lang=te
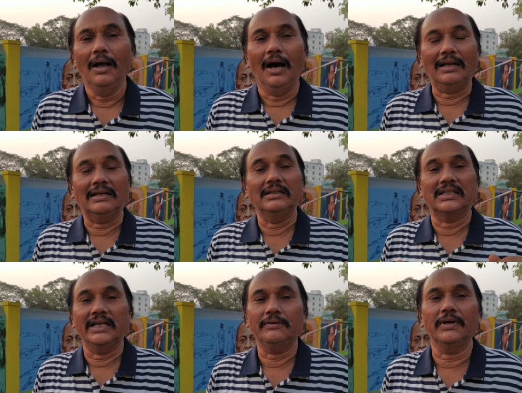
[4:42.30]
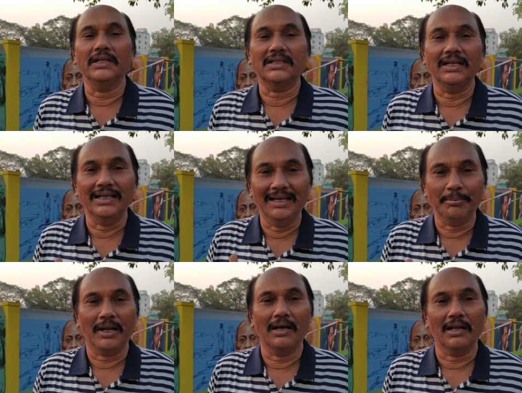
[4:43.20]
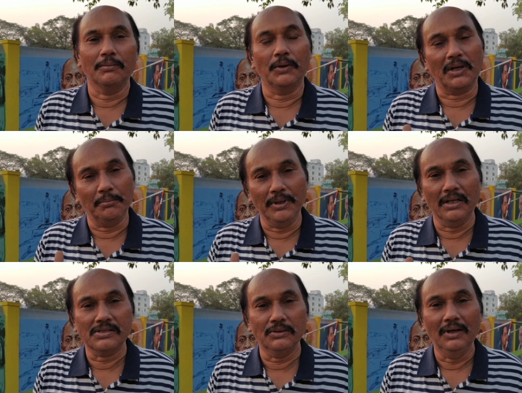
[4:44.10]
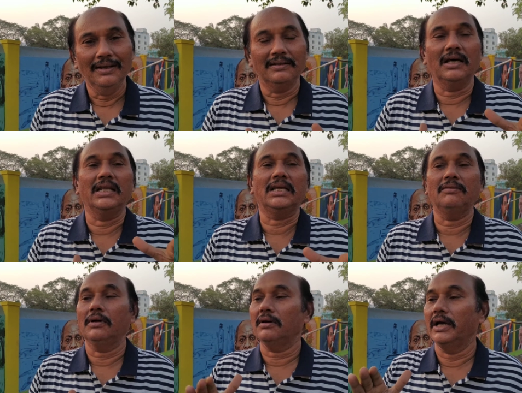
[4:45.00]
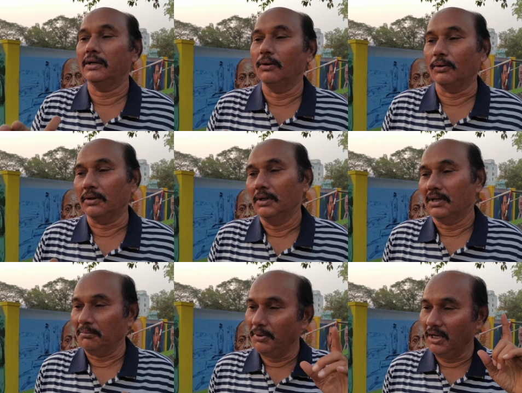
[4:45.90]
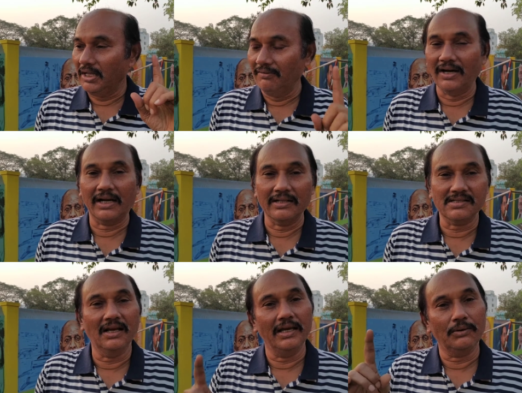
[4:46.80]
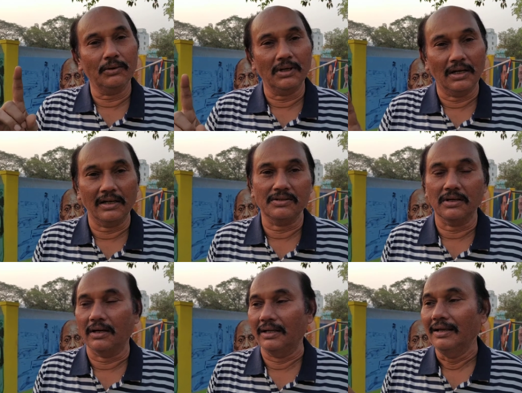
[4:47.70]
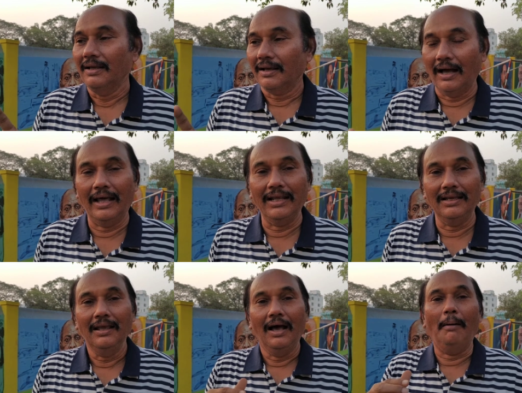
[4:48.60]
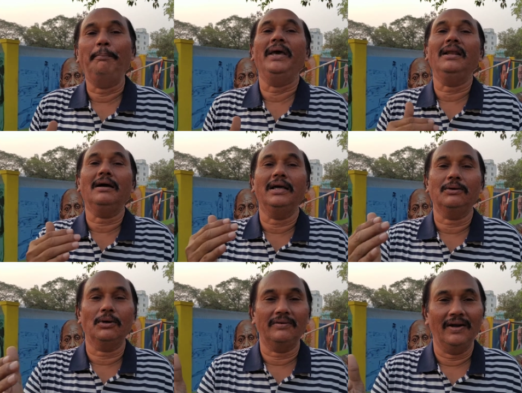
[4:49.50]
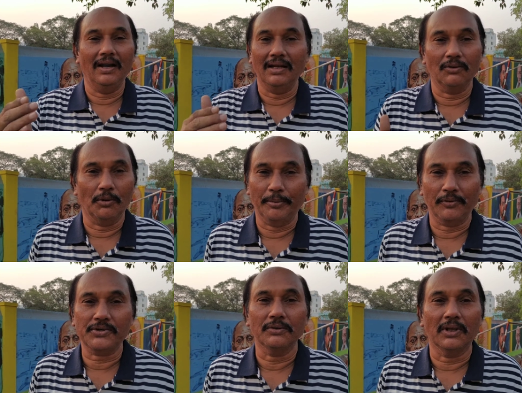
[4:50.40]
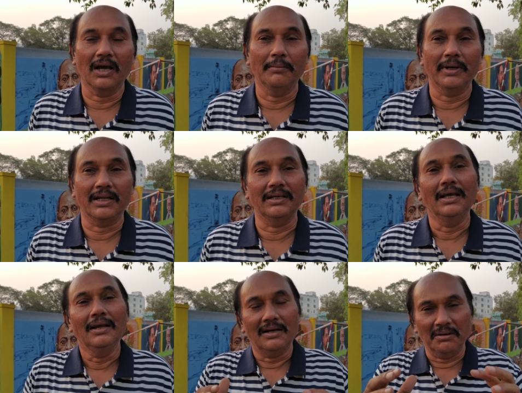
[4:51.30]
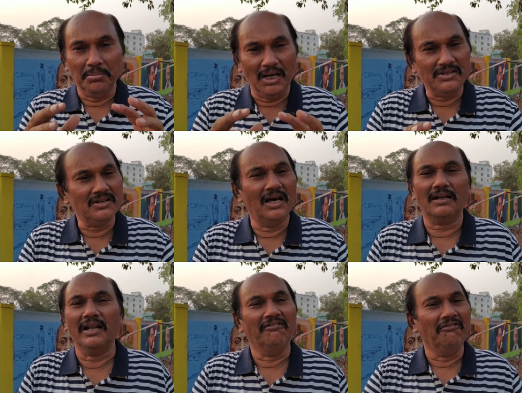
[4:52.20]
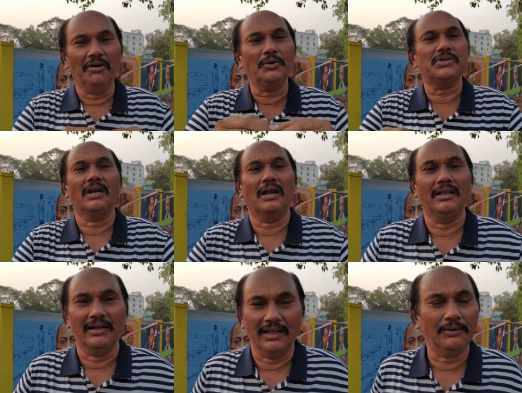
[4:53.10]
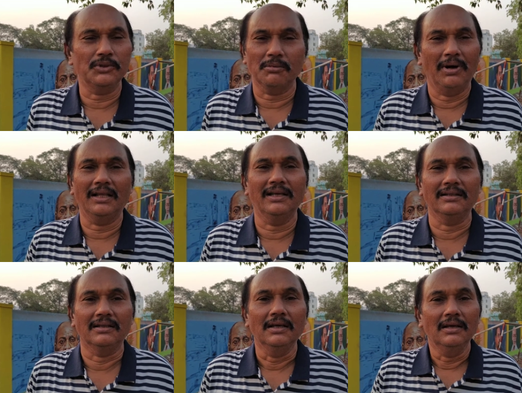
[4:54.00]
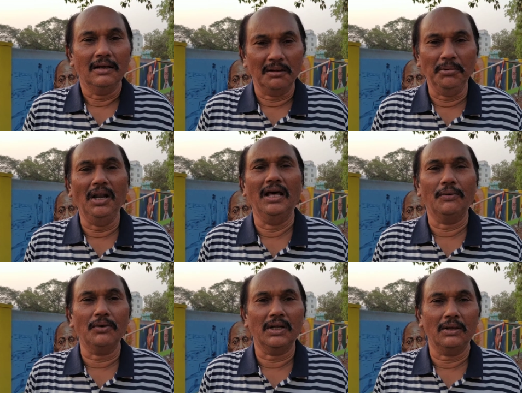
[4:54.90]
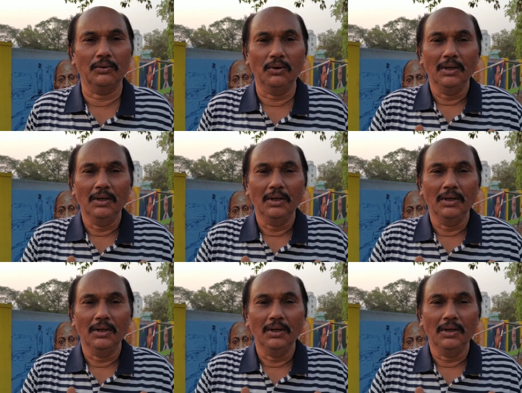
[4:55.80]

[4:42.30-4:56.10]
ఆర్టికల్ త్రీ ట్వంటీ త్రీ ఏ ప్రకారము ట్రిబ్యునల్స్ ద ఆర్ ఈక్వల్ టు హైకోర్టు ట్రిబ్యునల్ ఏం ఆర్డర్ ఇస్తే హైకోర్టు ఆర్డర్ ఇచ్చినట్టే కానీ అప్పీల్కి హైకోర్టు వెళ్ళాలని ఒక ప్రొవిజన్ ఉంది కాబట్టి ట్రిబ్యునల్ ఇచ్చిన ఆర్డర్ ఎవరూ చేయట్లేదండి కొంచెం బాధ అయింది ట్రిబ్యునల్ ఎవరుంటారు